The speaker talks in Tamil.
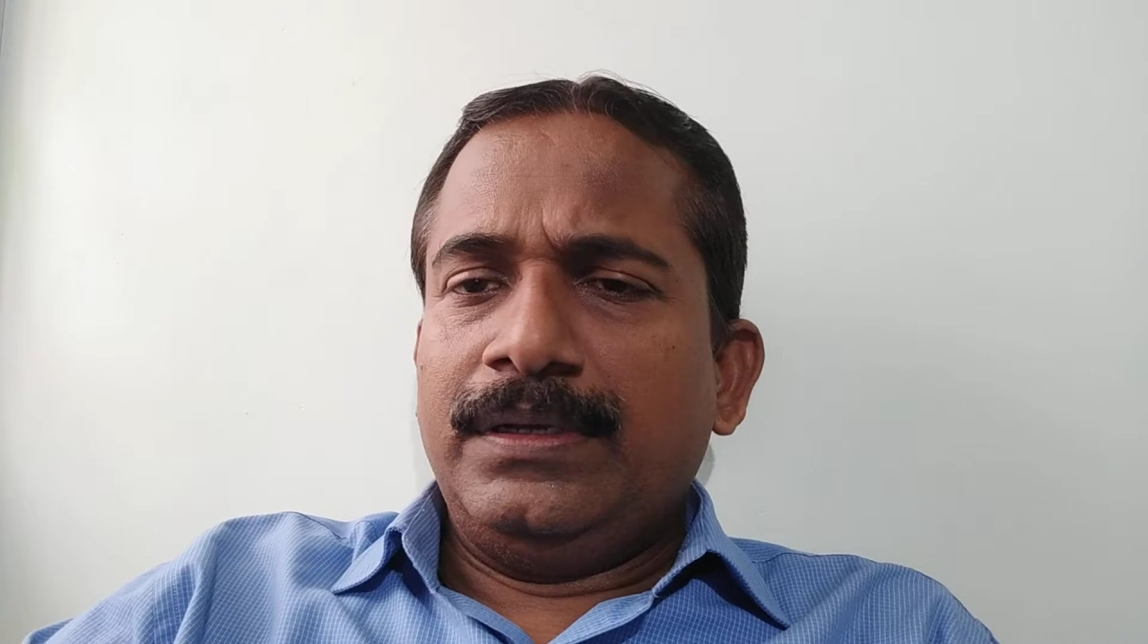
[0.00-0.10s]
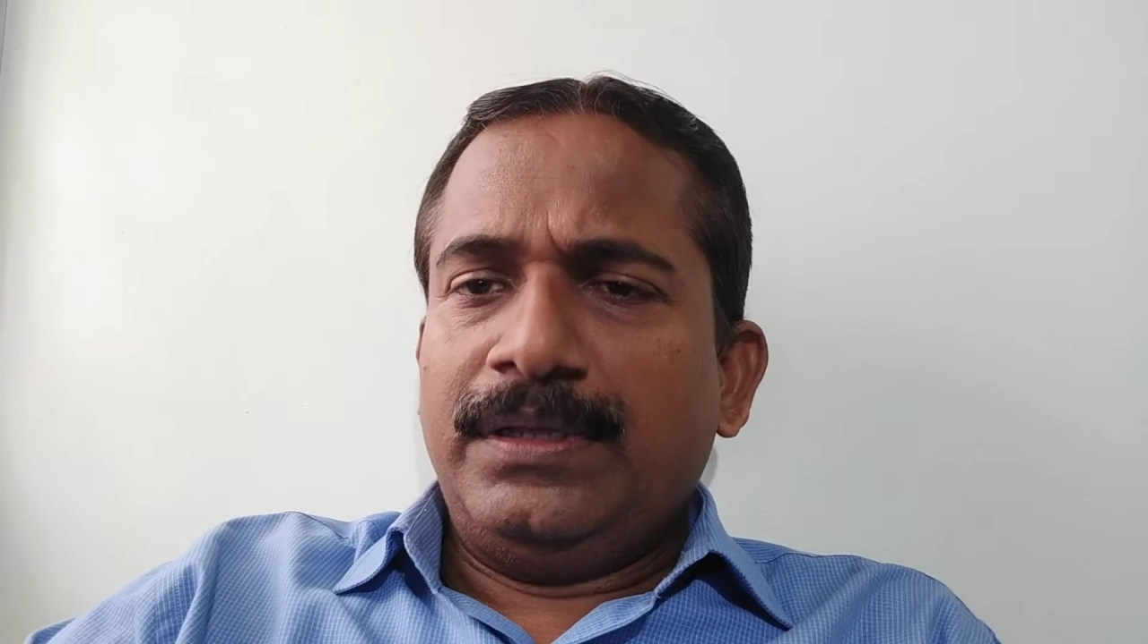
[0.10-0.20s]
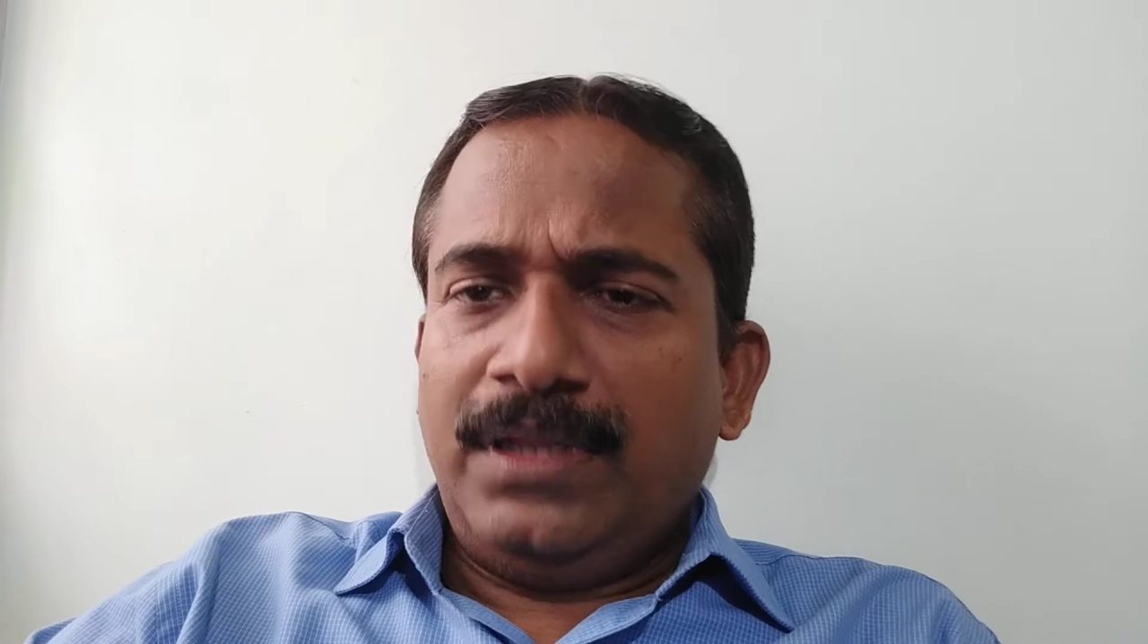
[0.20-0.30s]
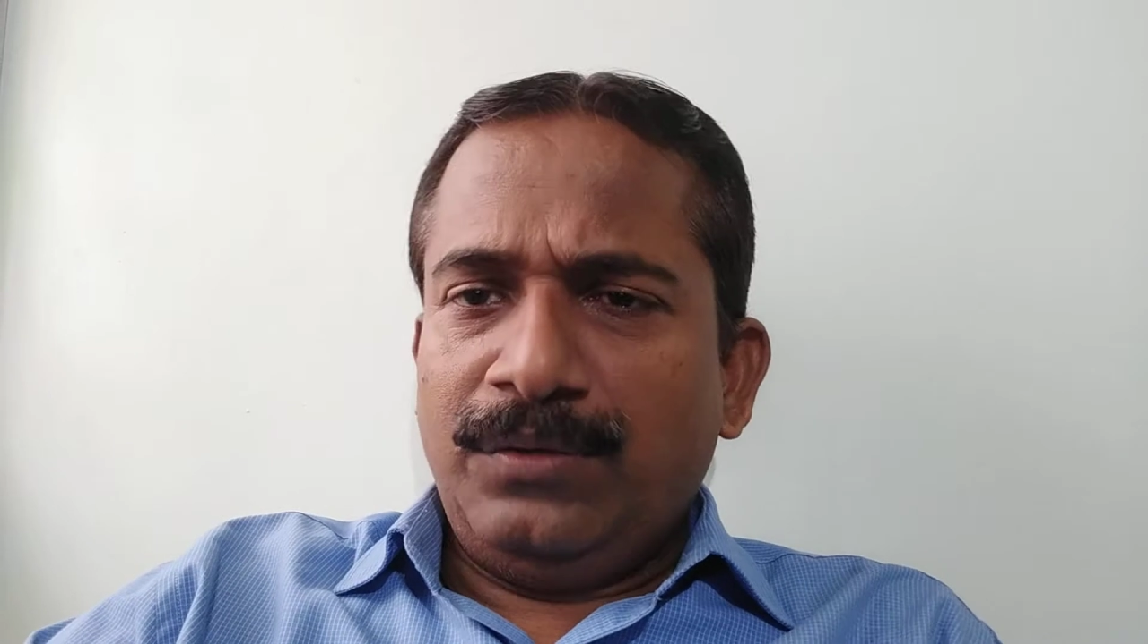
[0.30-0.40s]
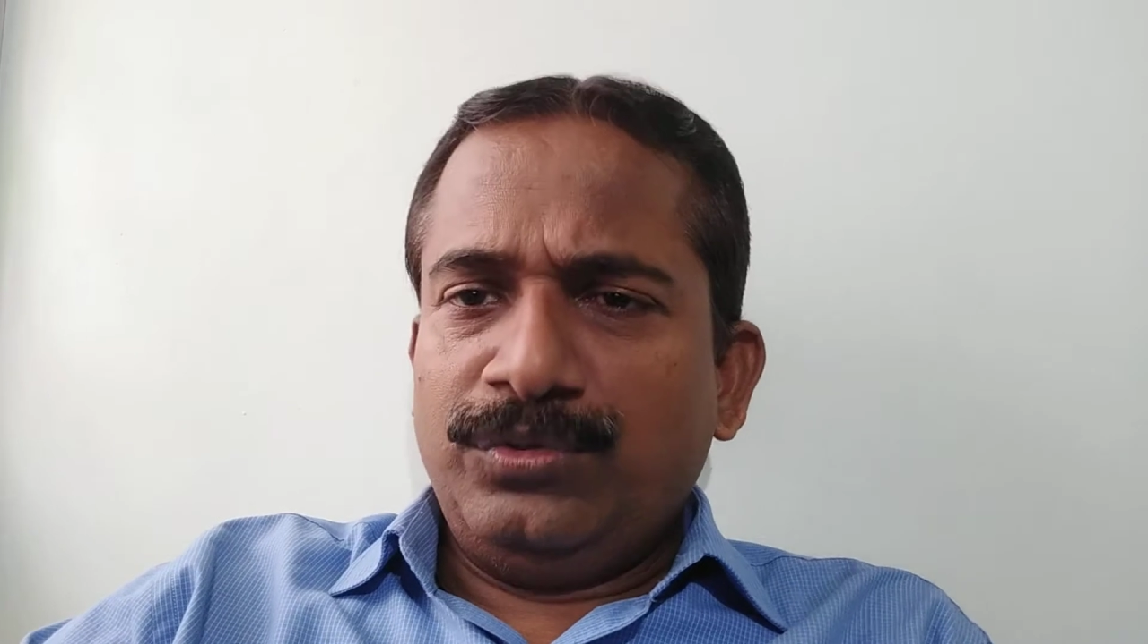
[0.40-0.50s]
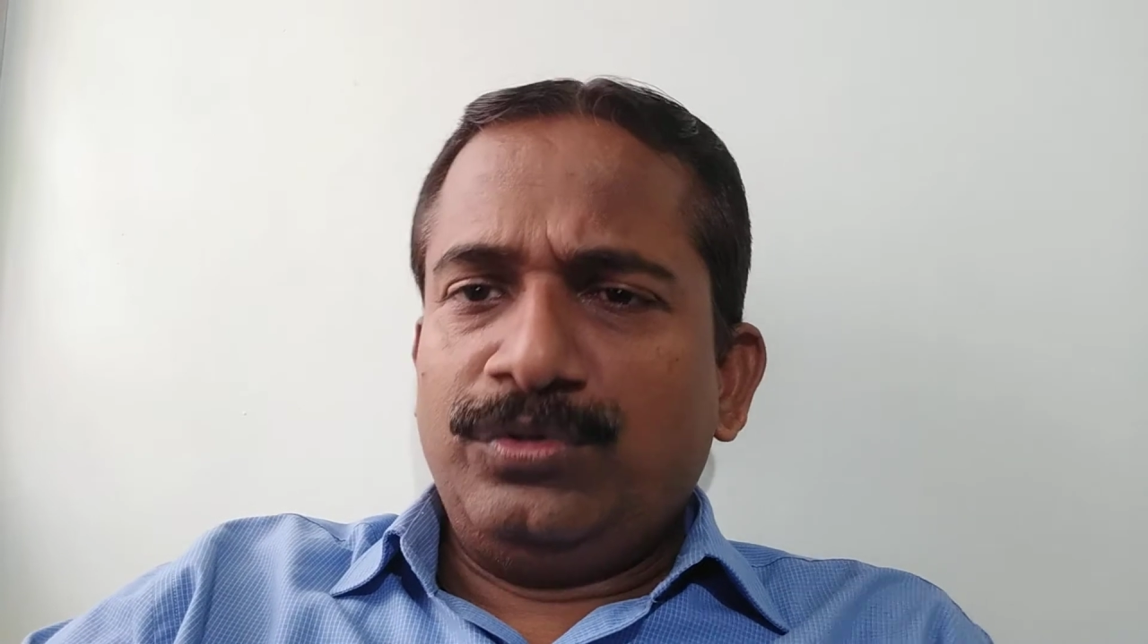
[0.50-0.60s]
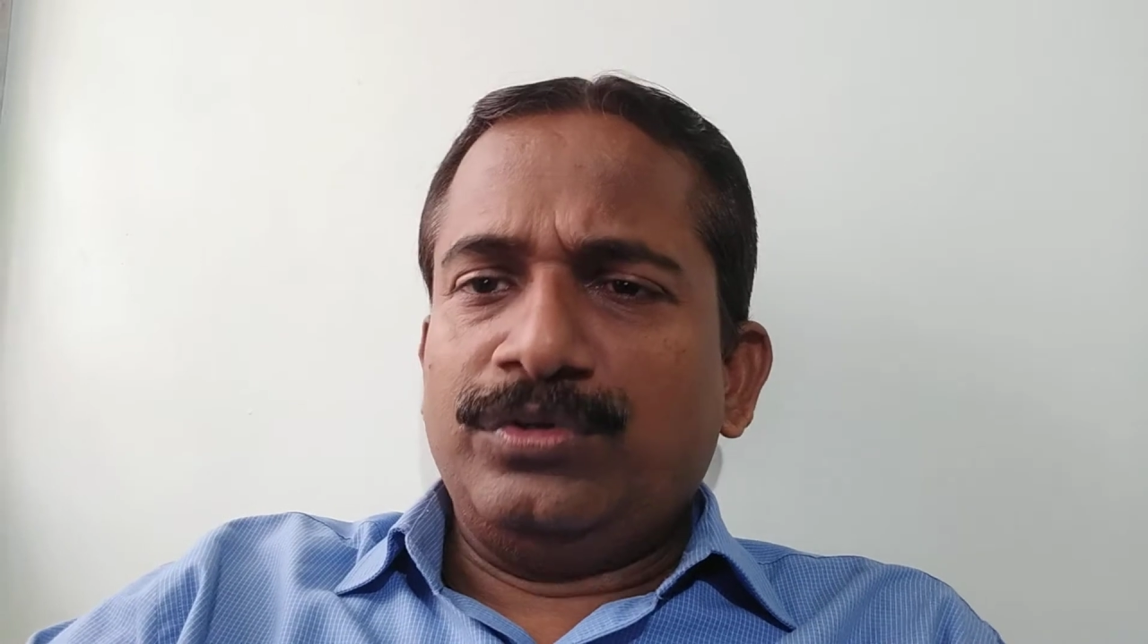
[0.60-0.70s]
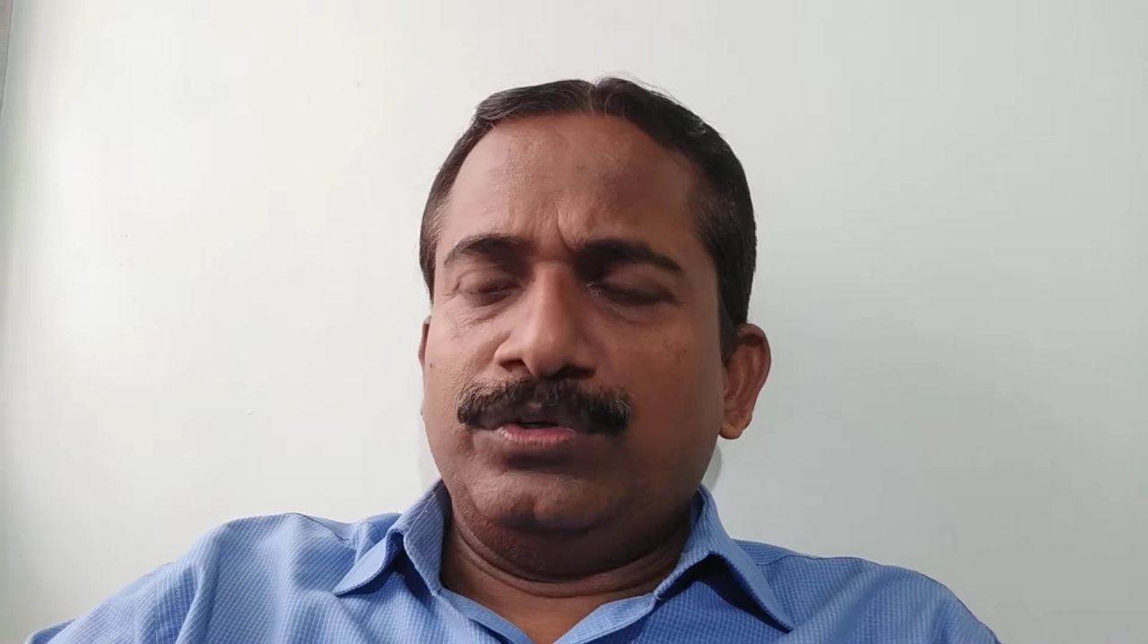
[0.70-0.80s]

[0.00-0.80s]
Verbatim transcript: ஏதாவது